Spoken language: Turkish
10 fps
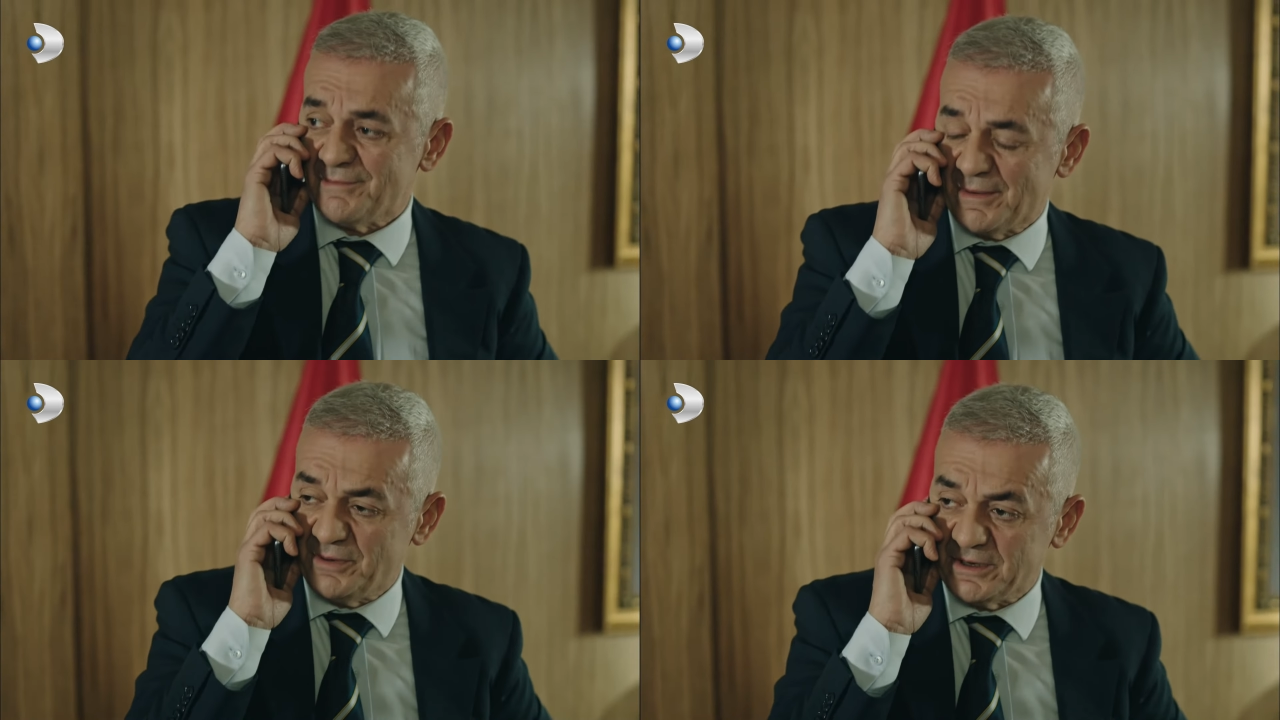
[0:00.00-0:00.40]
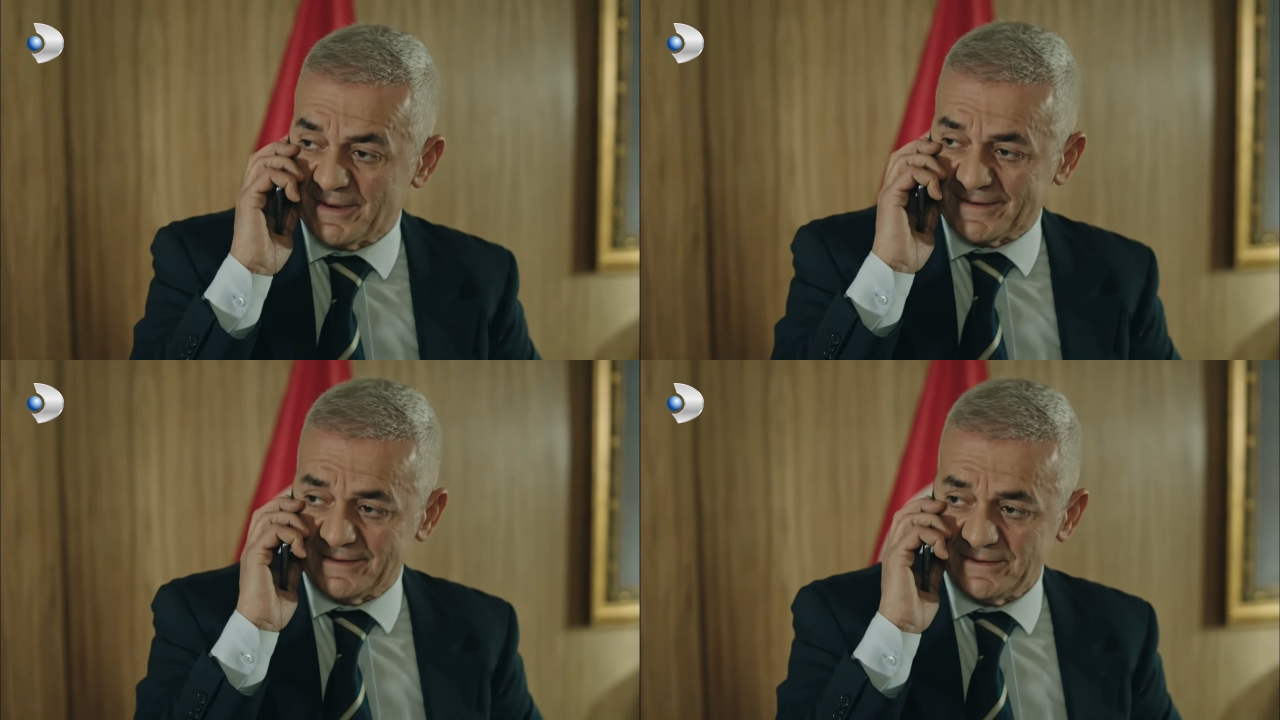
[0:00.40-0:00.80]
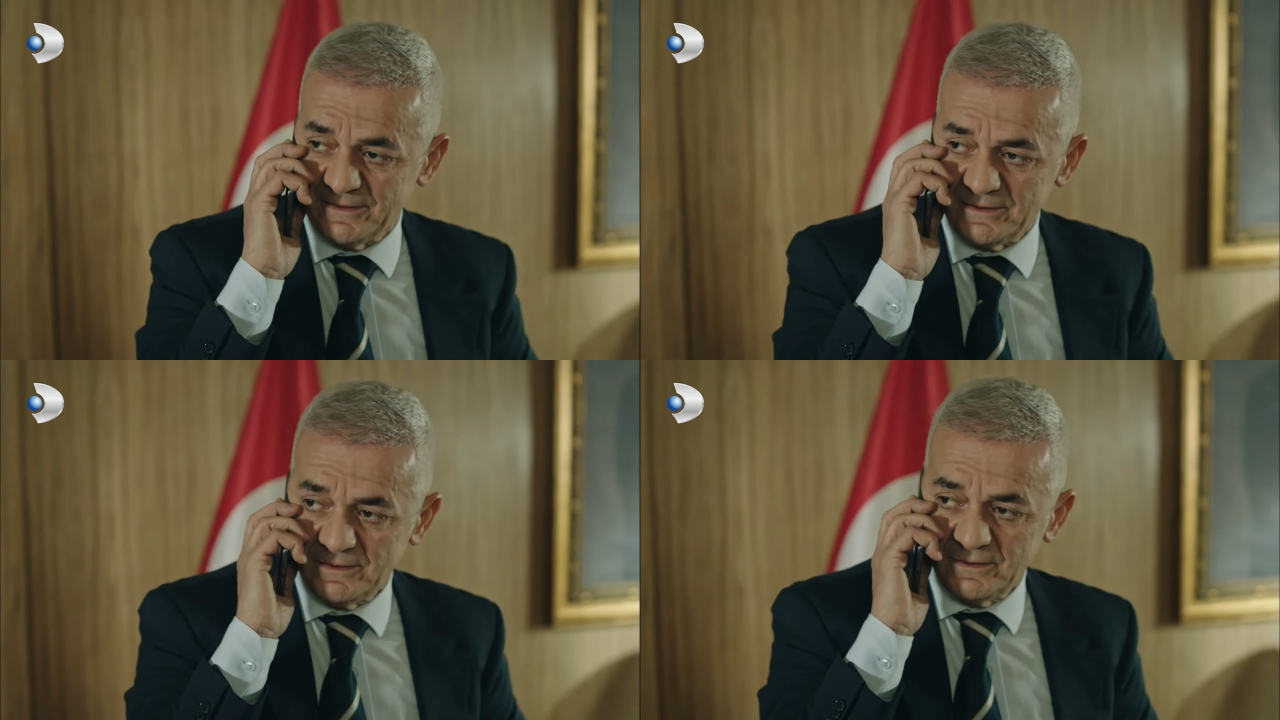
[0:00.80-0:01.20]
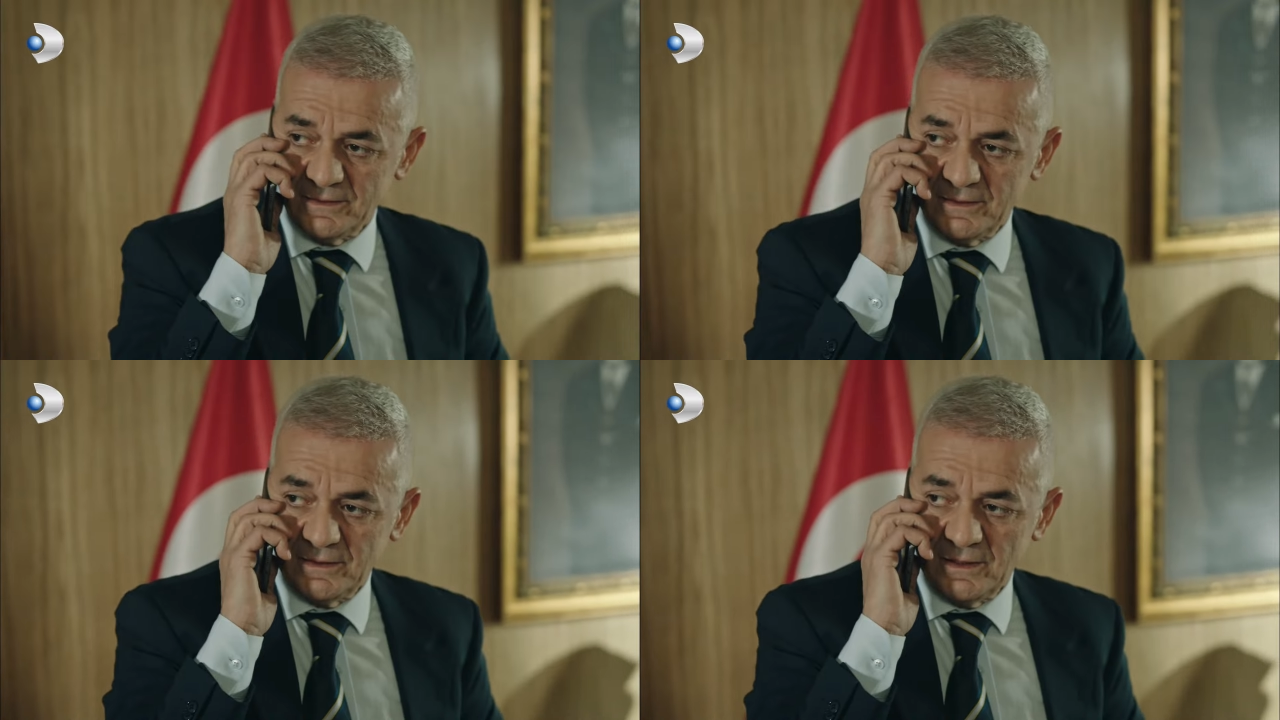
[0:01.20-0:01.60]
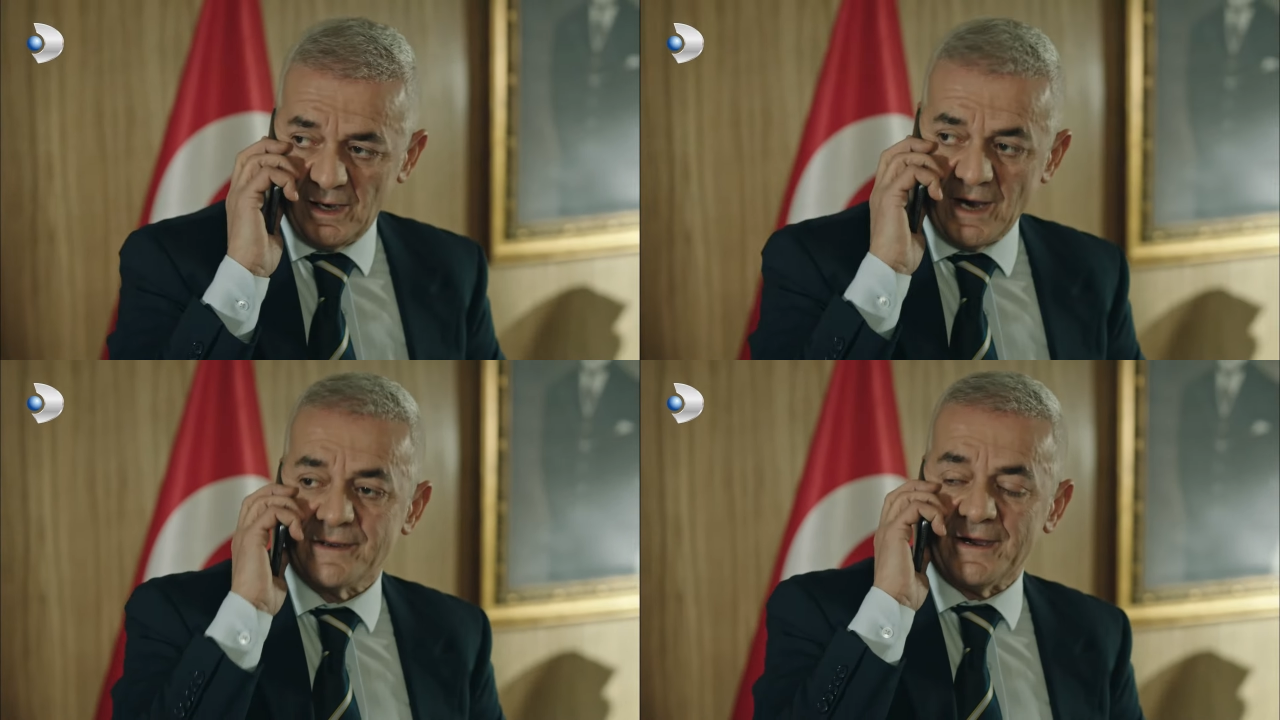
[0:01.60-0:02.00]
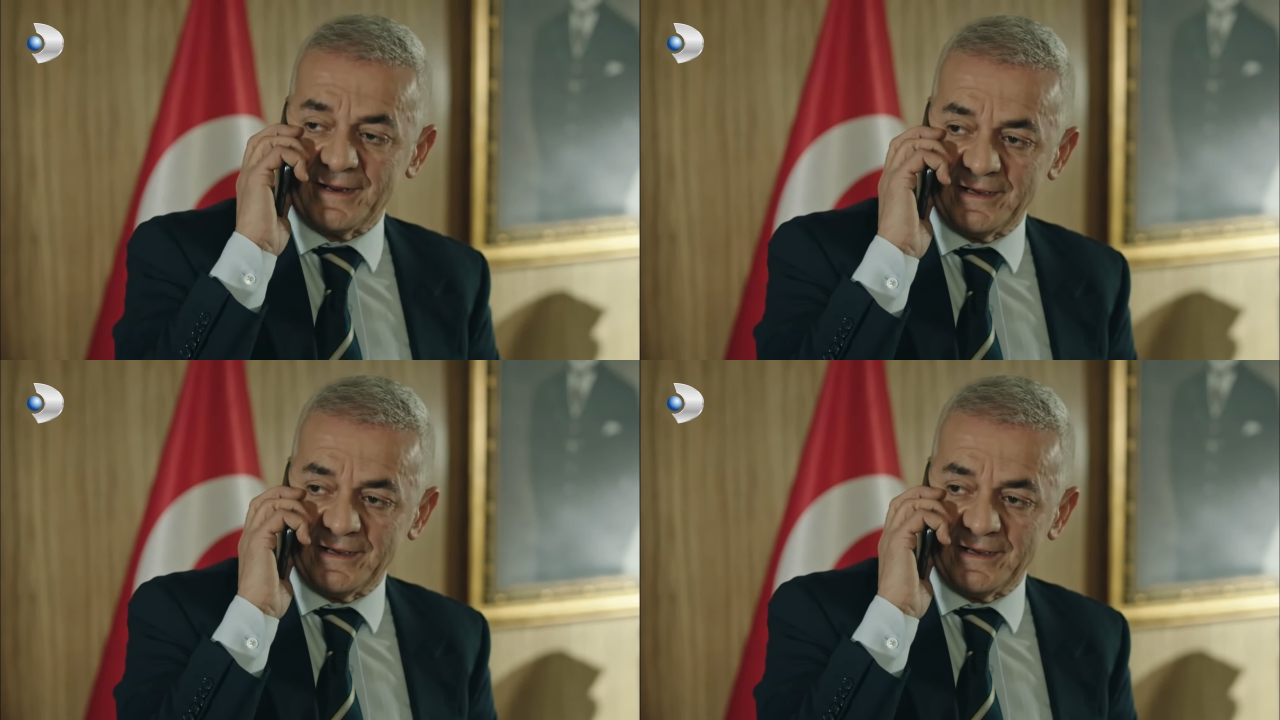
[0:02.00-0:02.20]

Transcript: hemen birime gel. Ankara'ya